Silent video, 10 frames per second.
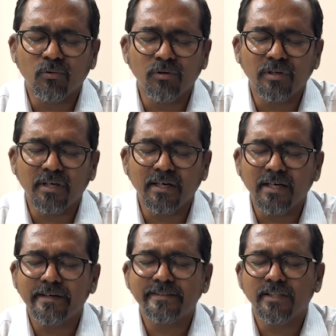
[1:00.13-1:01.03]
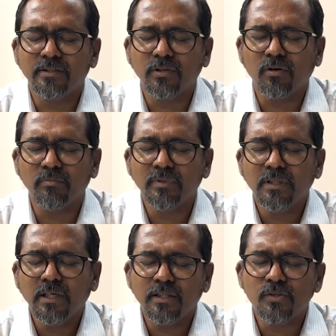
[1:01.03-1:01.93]
கொடுக்கிறீர் நன்றி செலுத்துகிறோம்
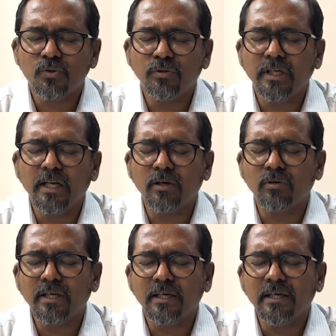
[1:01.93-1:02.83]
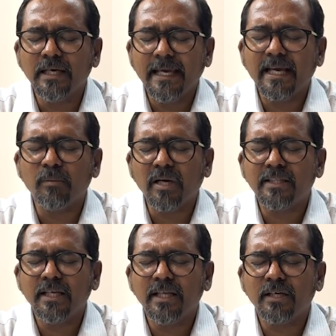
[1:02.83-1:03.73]
இந்த சூழ்நிலையில் கூட எங்கள்
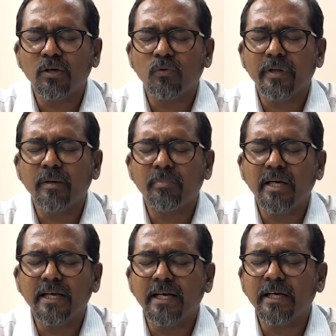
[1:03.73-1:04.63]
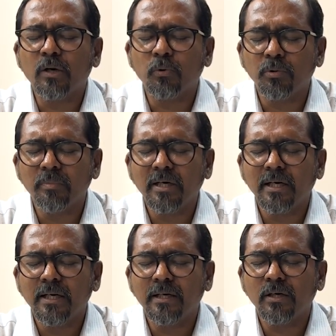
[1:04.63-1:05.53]
மத்தியில் இருக்கக்கூடிய பிள்ளைகள் எங்கள்
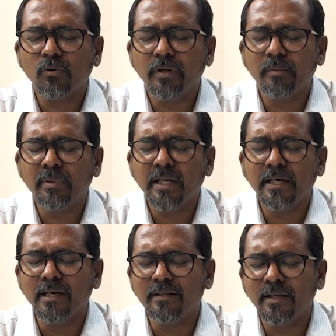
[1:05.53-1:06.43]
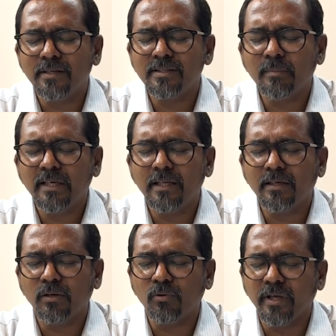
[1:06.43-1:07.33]
குடும்பங்களில் இருக்கக்கூடிய பிள்ளைகள் திருச்சபையில்
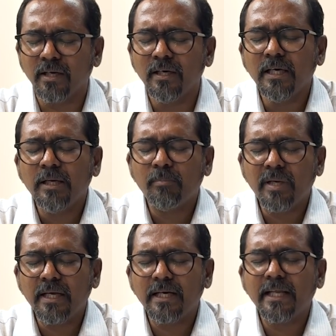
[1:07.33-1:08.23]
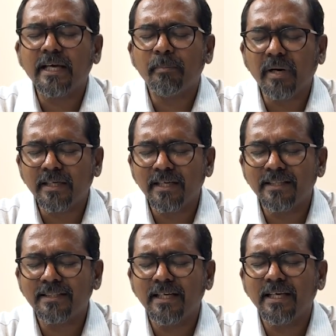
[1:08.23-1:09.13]
இருக்கக்கூடிய பிள்ளைகள் எங்கள்
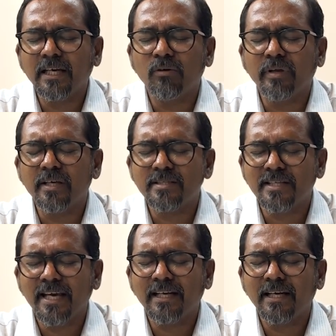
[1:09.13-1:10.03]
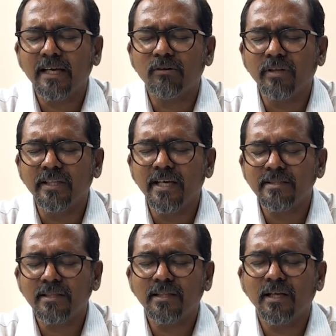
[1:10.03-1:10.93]
பட்டணத்தில் எங்களுடைய ஸ்டேட்டில் எங்களுடைய
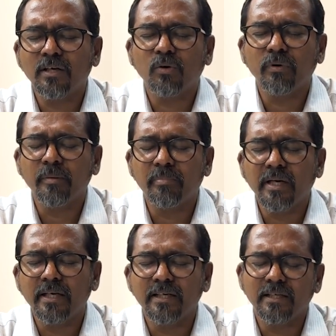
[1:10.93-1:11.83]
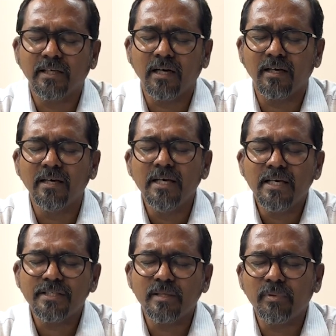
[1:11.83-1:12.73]
தேசத்தில் இருக்கக்கூடிய பிள்ளைகளுக்காக
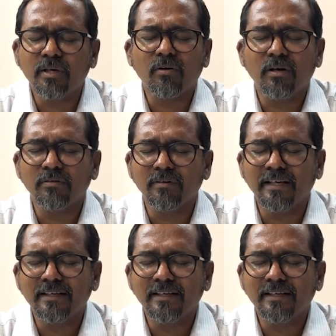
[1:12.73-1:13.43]
ஜெபிக்கிறோம் ஆண்டவர்